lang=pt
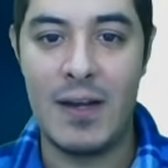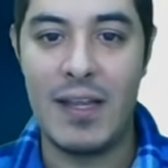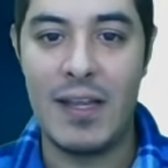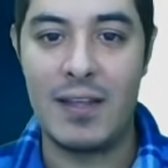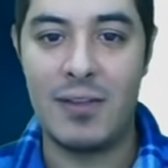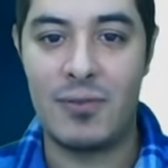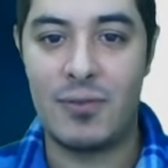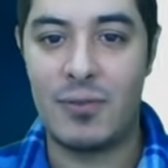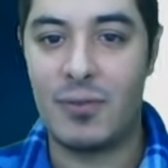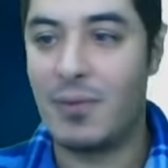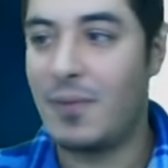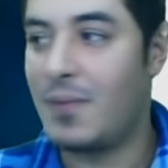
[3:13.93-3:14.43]

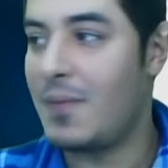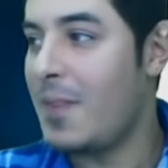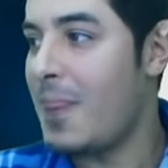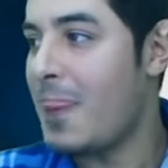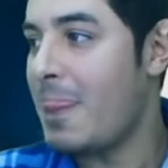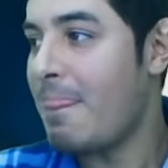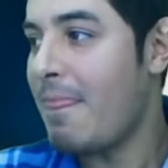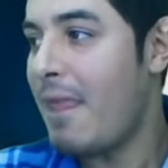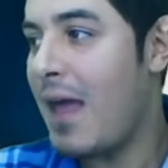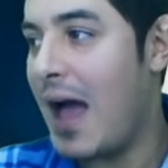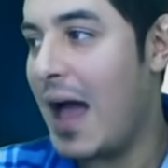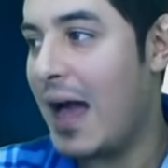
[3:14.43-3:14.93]
Olha isso.
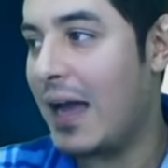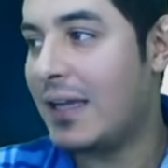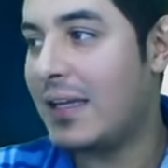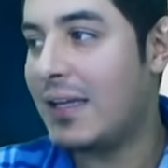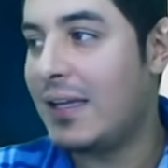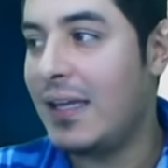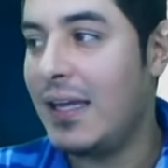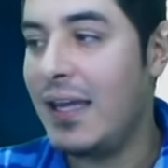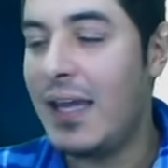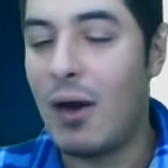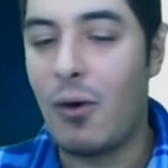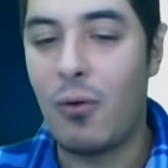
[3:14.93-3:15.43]

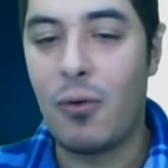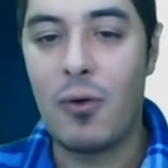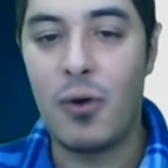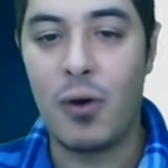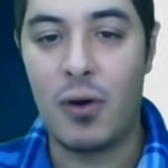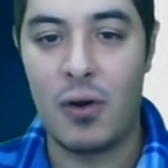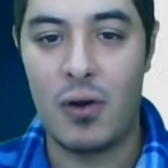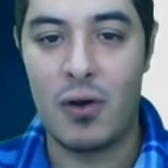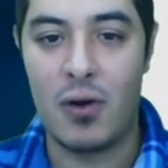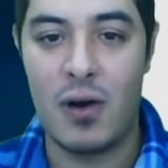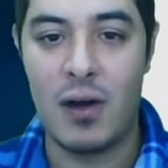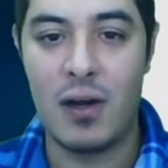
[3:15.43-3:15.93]
Aqui é o
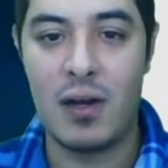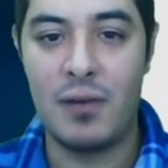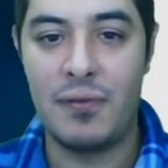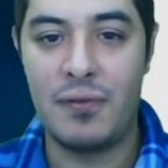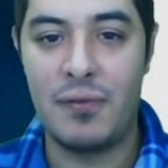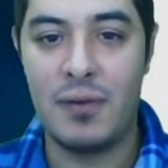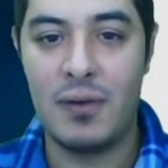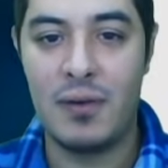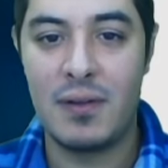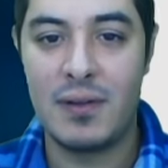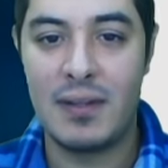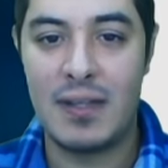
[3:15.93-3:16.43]

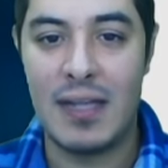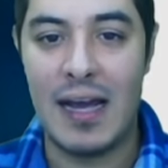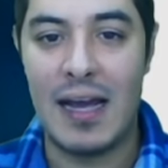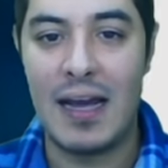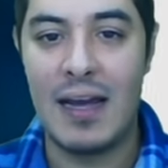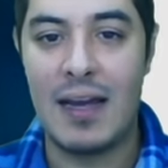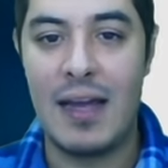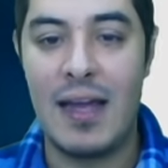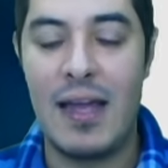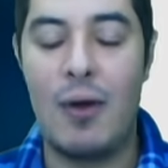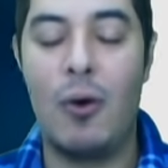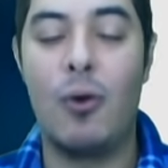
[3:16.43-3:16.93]
coronógrafo,
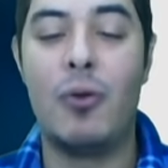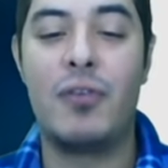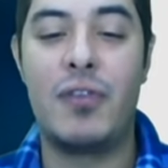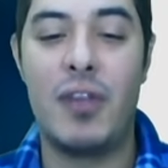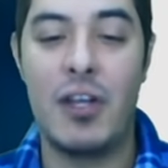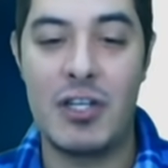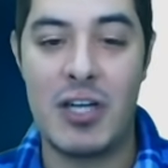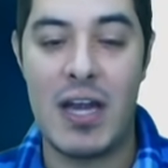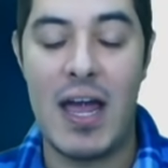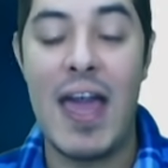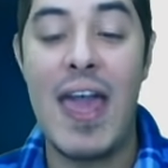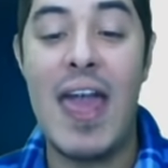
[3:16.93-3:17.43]
tá? É,
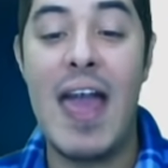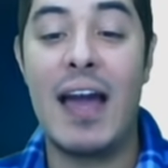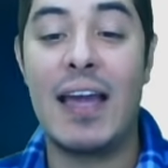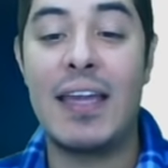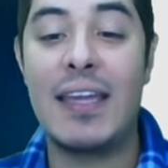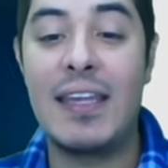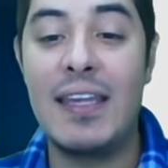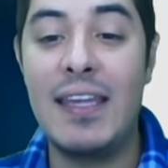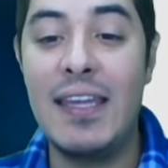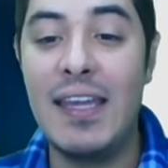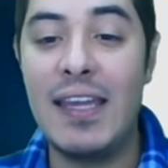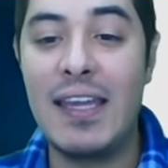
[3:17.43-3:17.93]
ou seja, é
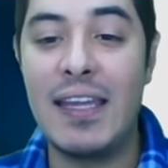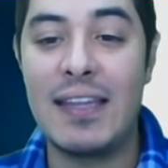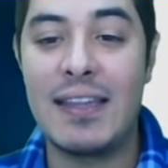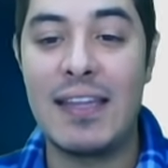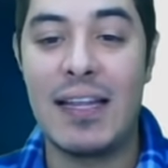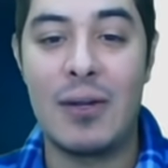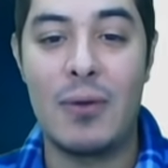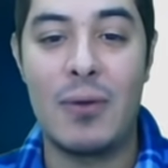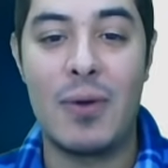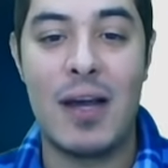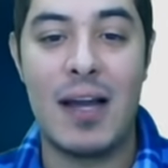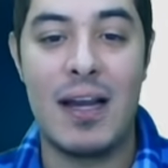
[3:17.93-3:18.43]
aqui
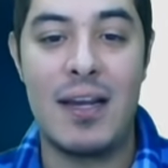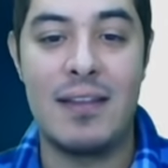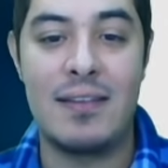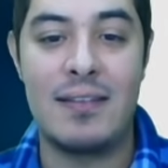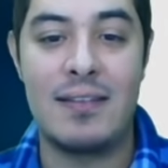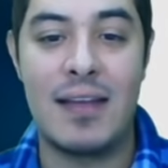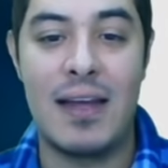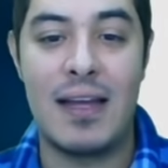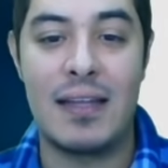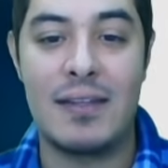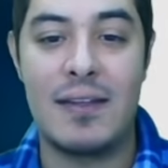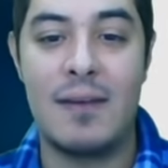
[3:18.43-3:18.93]
que está
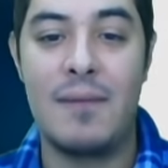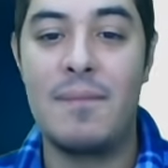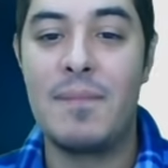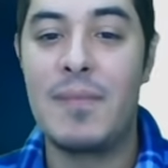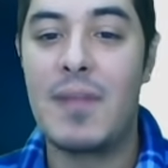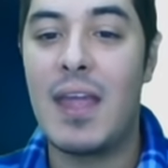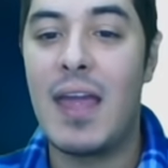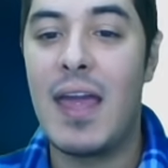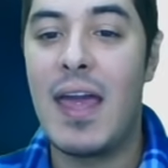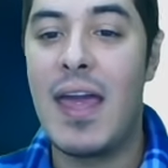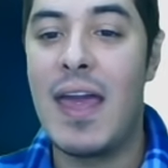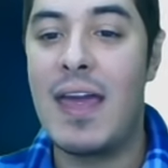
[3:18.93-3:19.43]

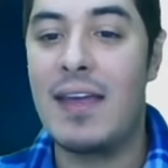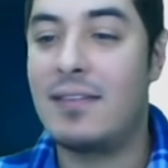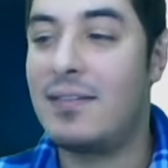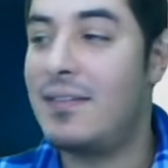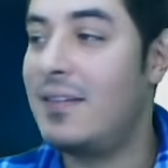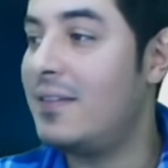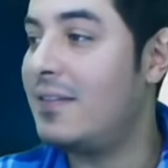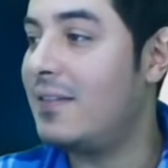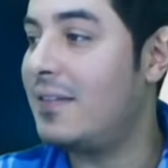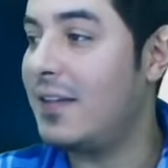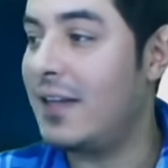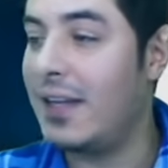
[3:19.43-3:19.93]
localizada
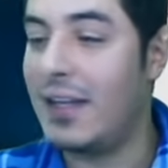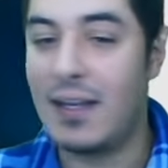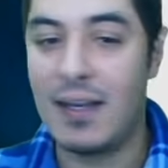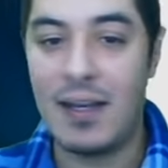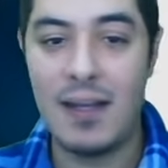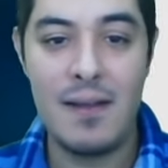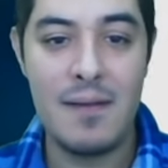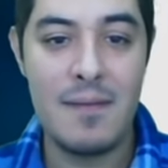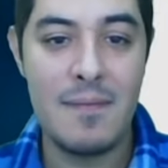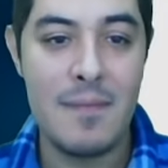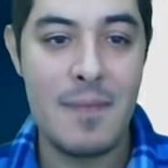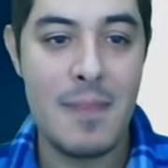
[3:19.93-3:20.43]
essa
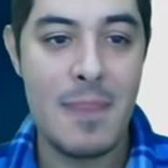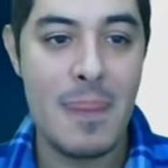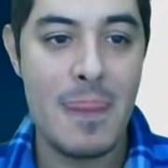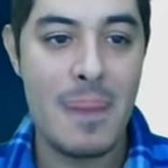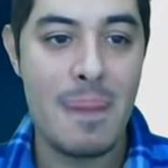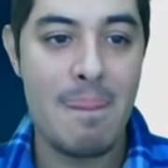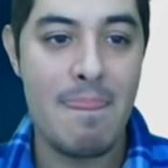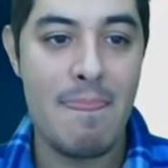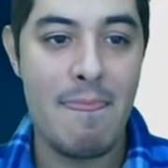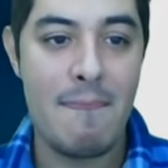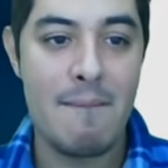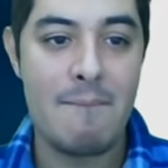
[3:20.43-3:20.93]
estrela,
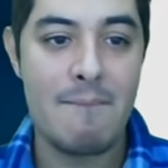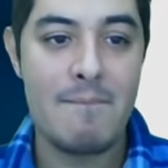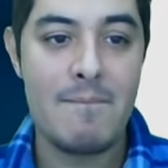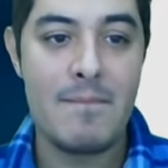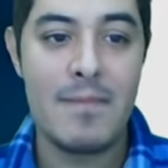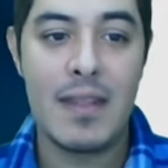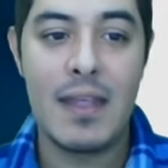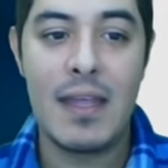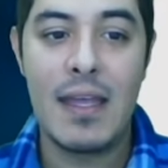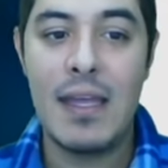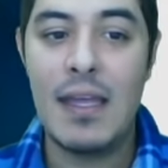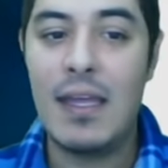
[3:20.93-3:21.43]

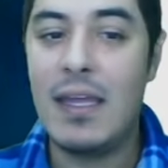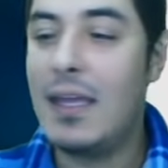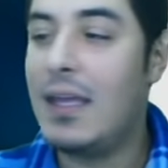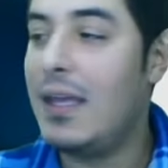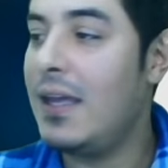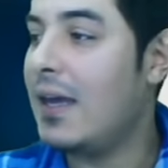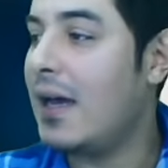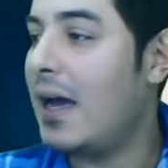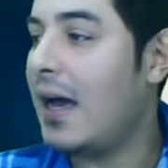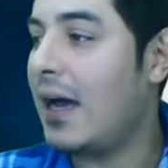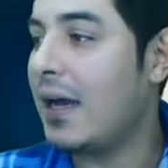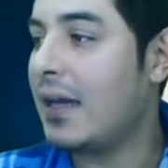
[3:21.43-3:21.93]

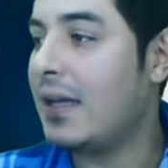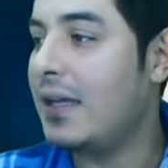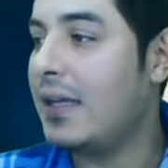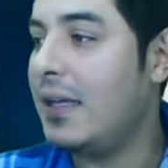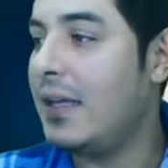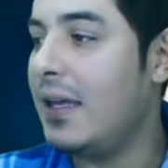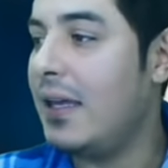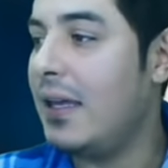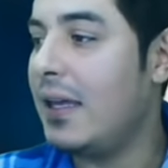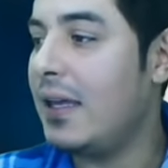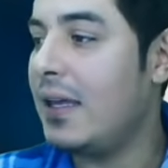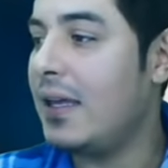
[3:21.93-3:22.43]
e
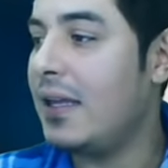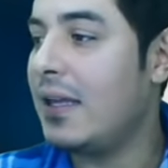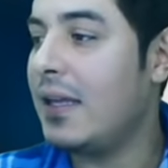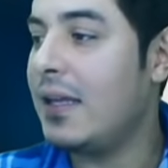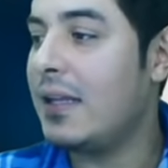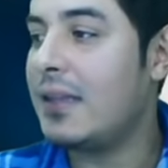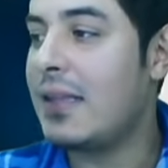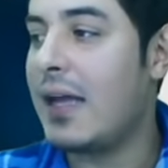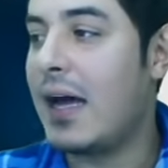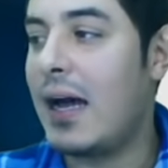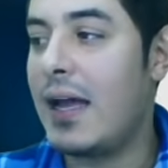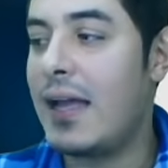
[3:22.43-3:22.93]
aqui
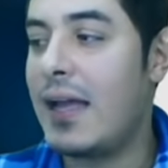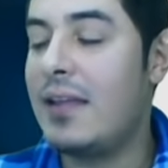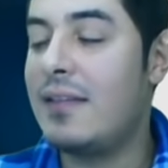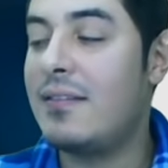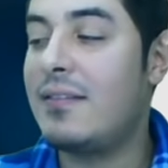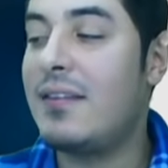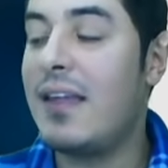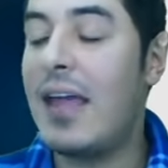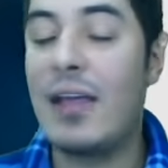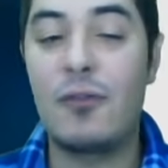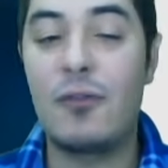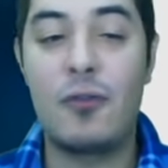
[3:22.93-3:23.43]
que está
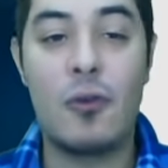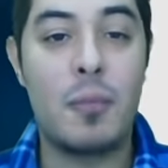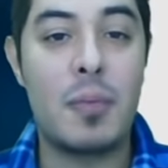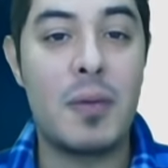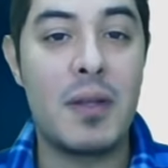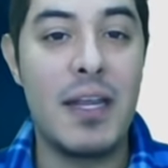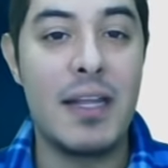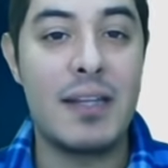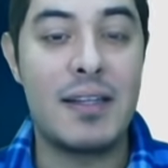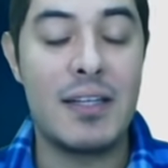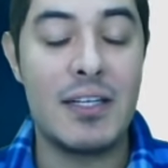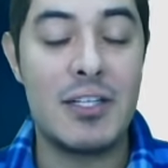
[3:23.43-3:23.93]
esse
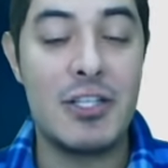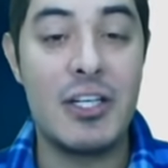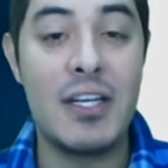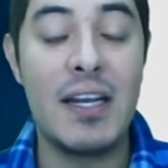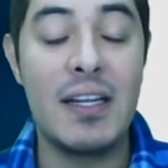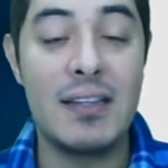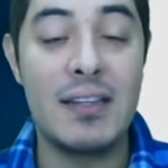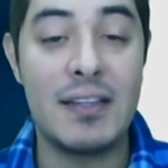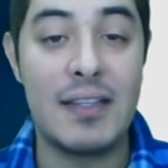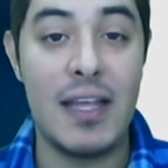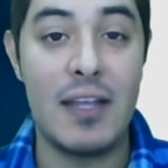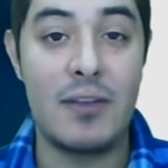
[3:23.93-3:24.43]
exoplaneta
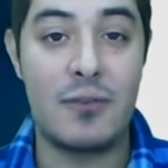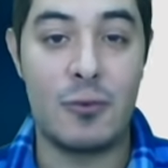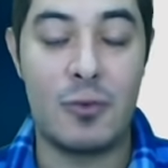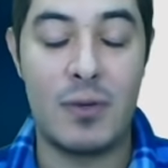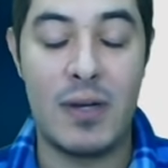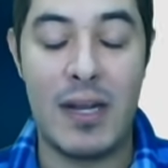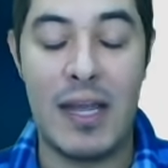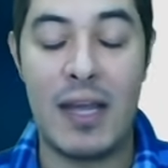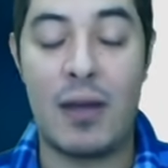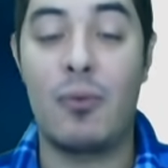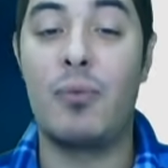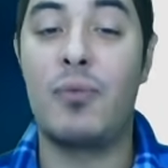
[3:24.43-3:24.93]

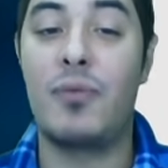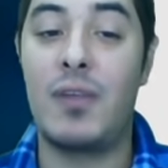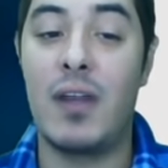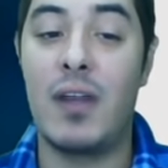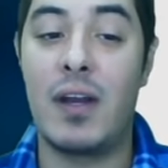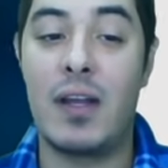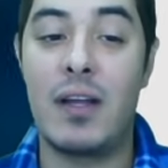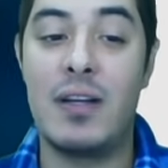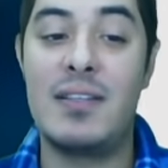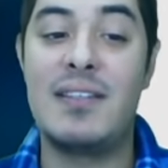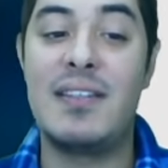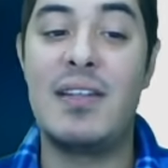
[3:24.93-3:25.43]
gigantesco, né, com
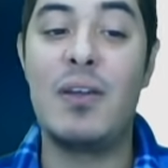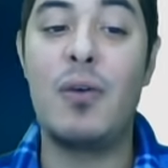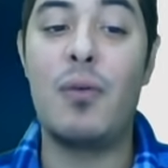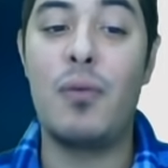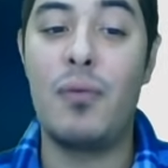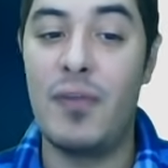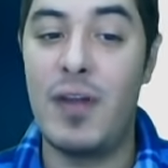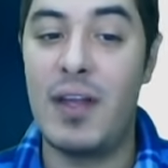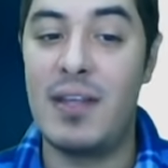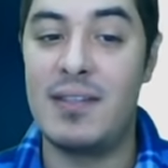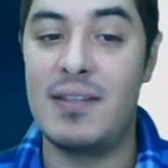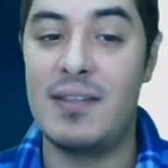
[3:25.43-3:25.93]
cerca de
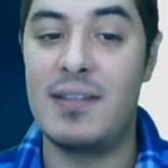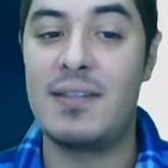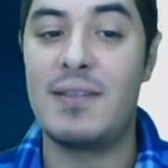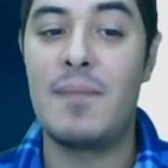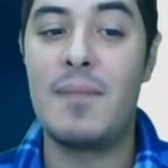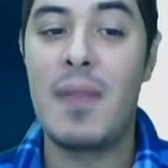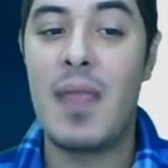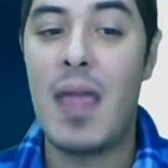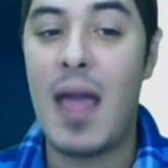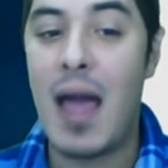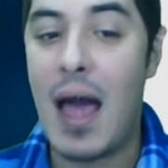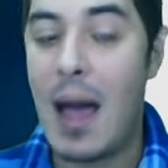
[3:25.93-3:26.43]
5
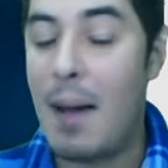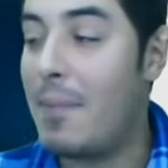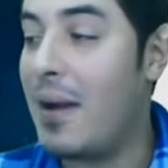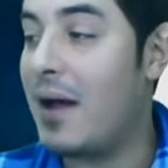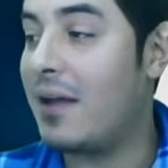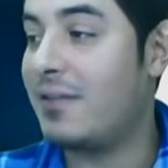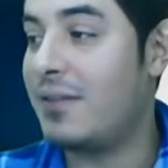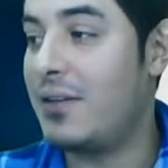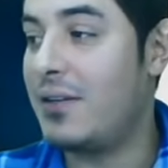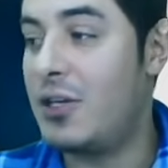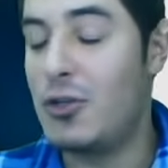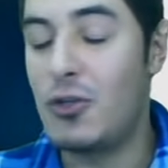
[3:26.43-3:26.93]
vezes a
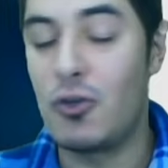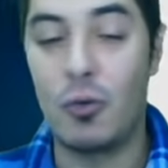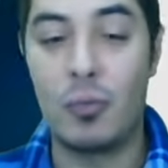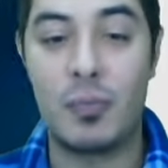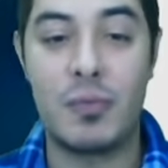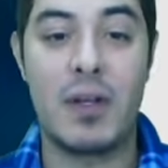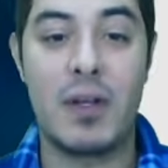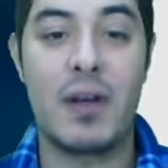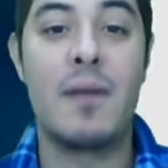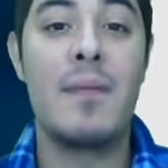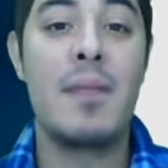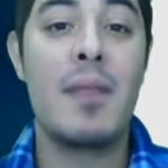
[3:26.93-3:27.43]
massa de
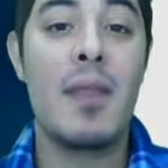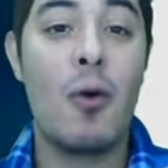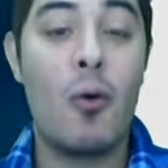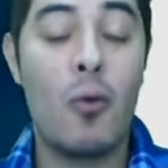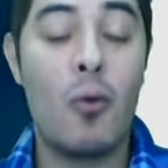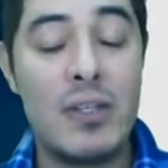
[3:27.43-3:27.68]
Júpiter.